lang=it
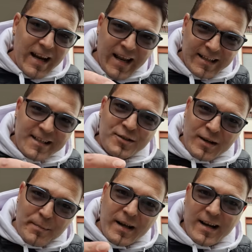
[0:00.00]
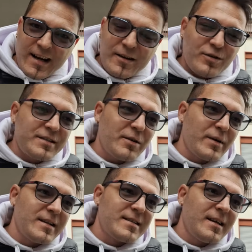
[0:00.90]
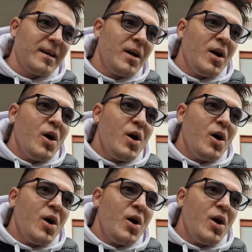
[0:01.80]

e adesso ne pagherà le conseguenze